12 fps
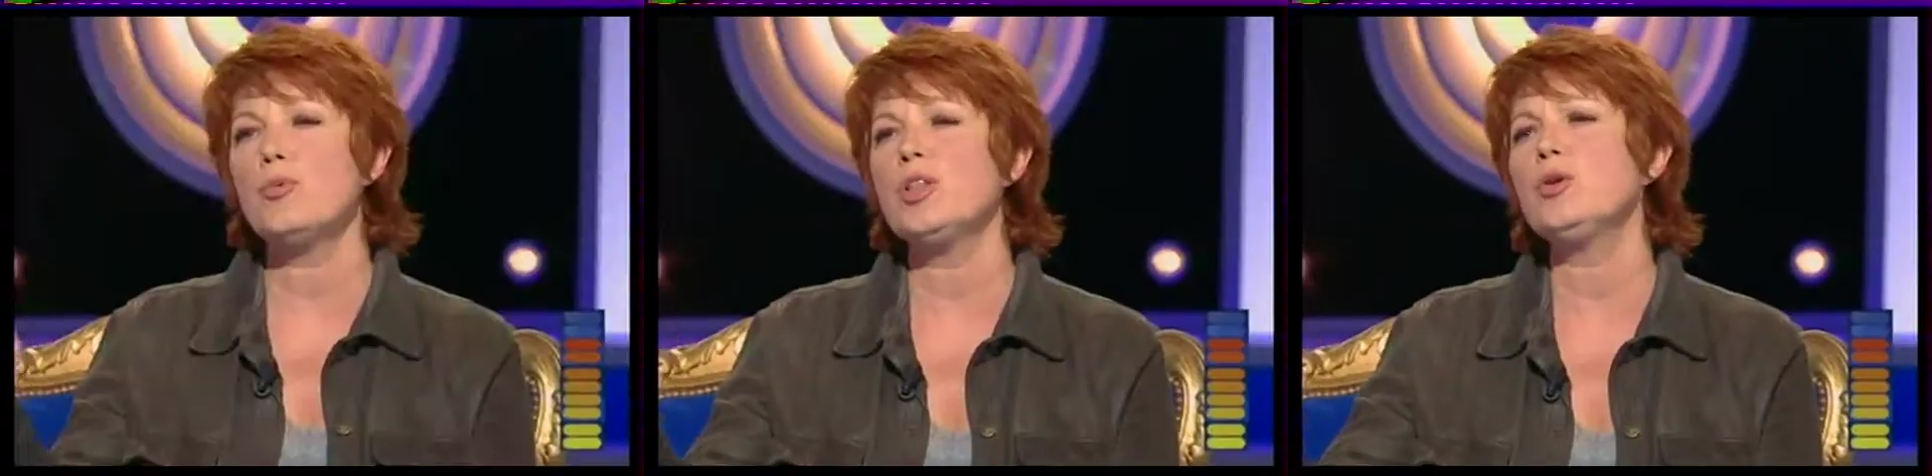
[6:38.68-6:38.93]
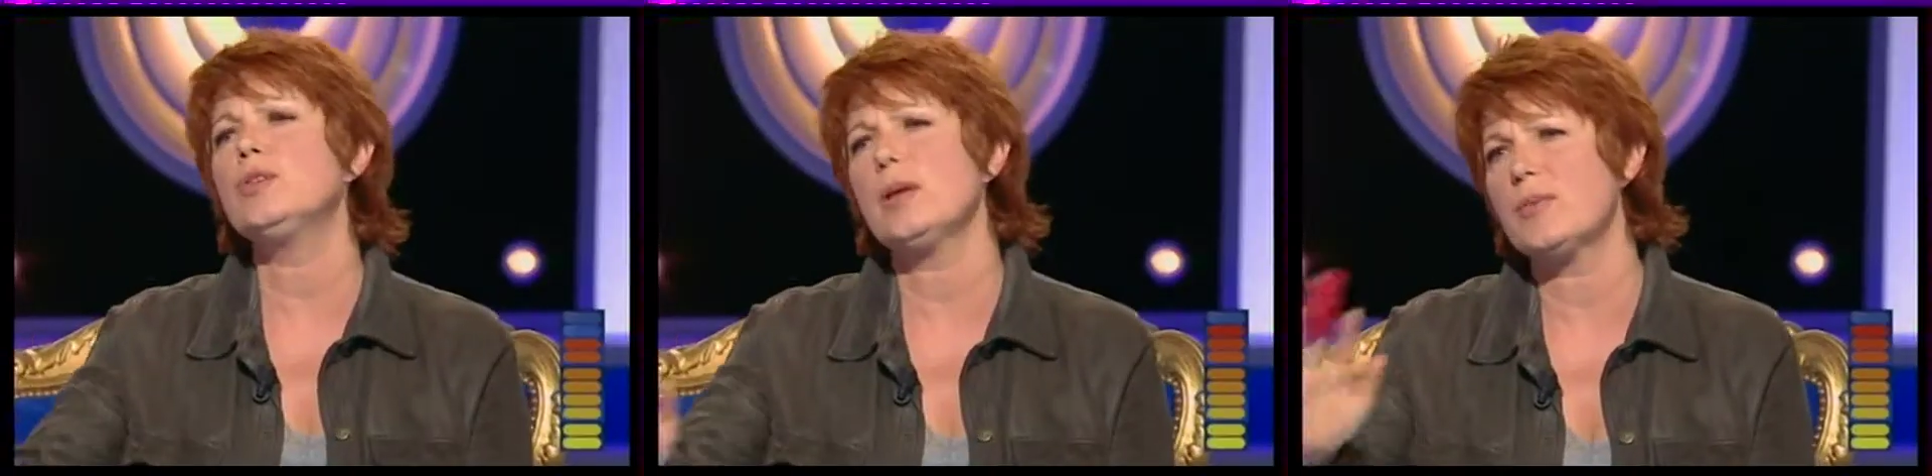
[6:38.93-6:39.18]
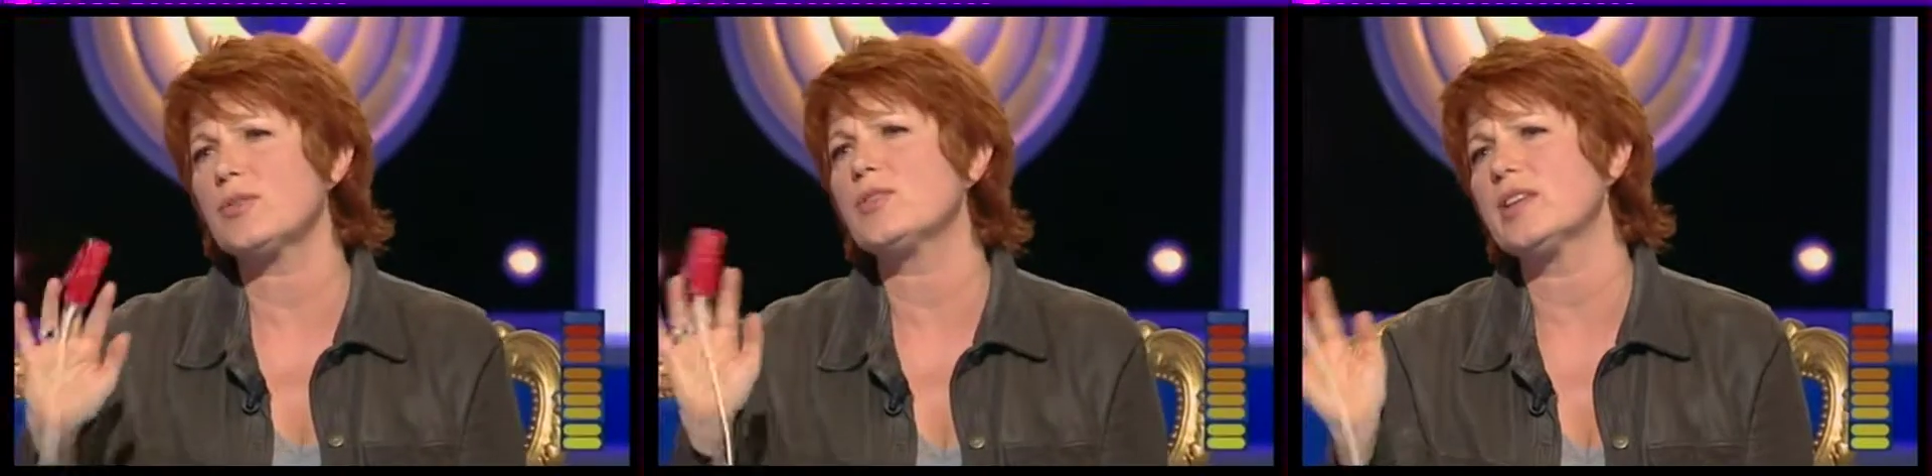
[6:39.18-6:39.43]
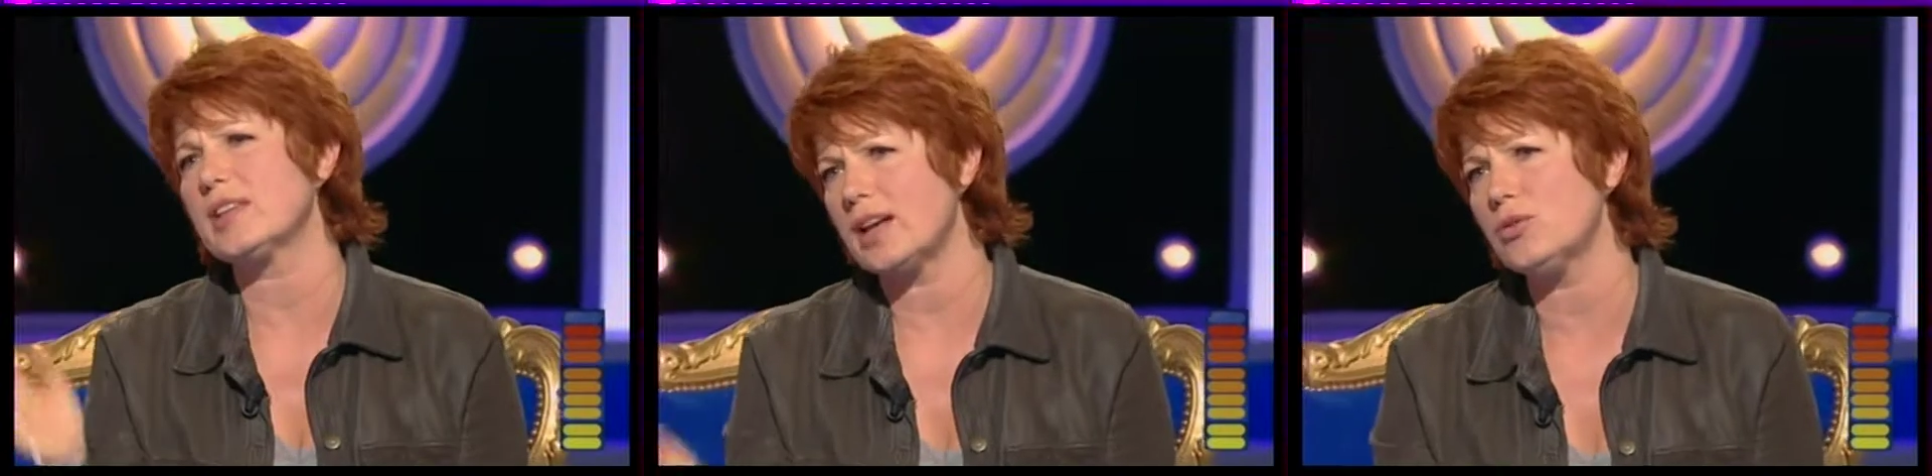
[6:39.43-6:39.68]
un peu dégoûté parce
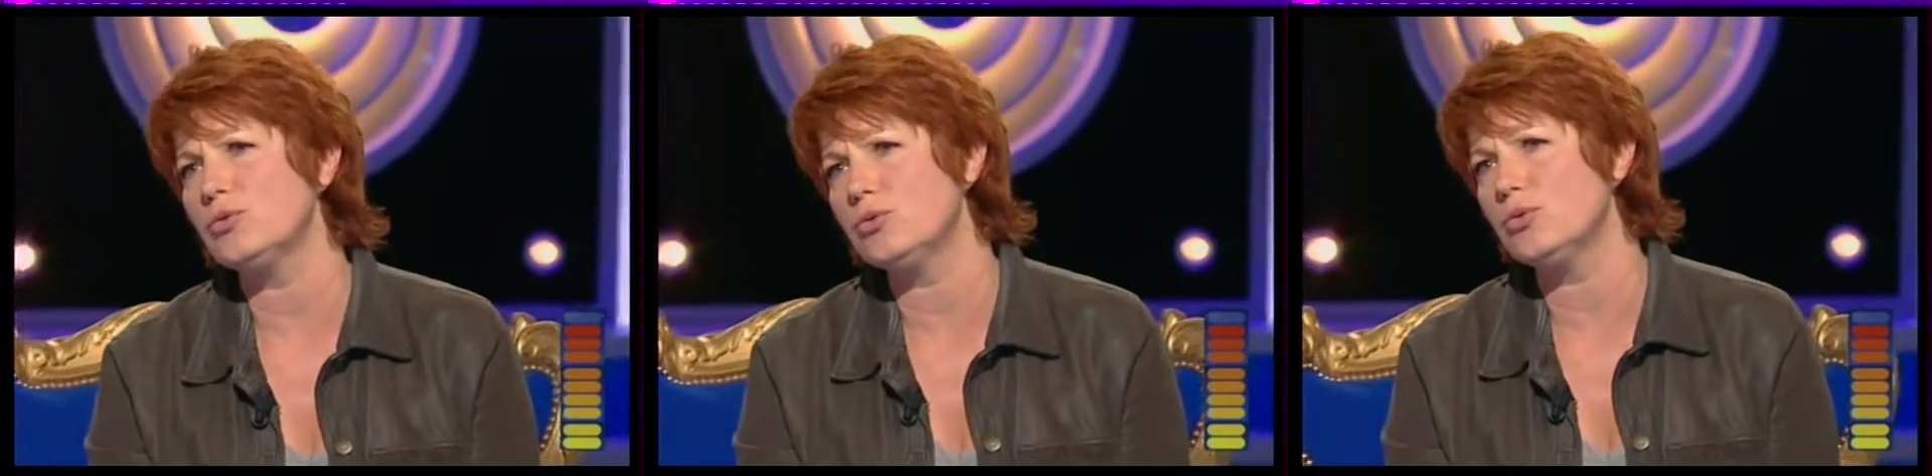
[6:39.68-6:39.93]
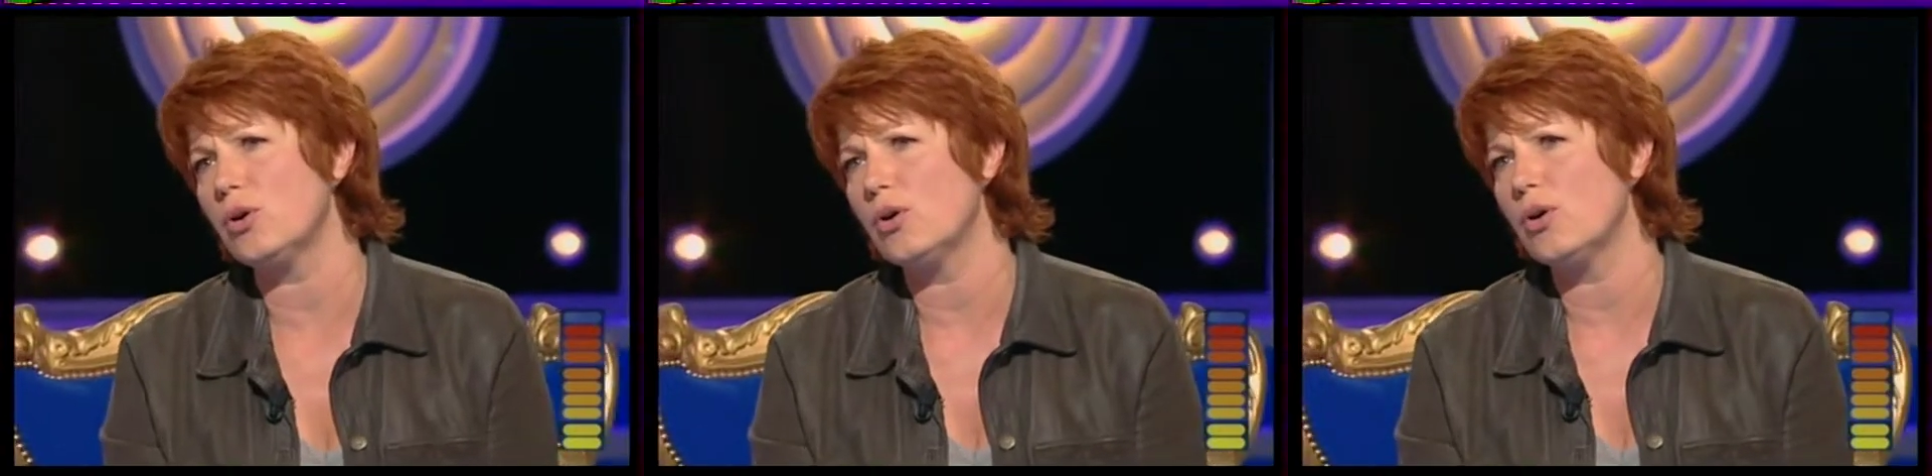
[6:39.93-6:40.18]
que c'est très dur.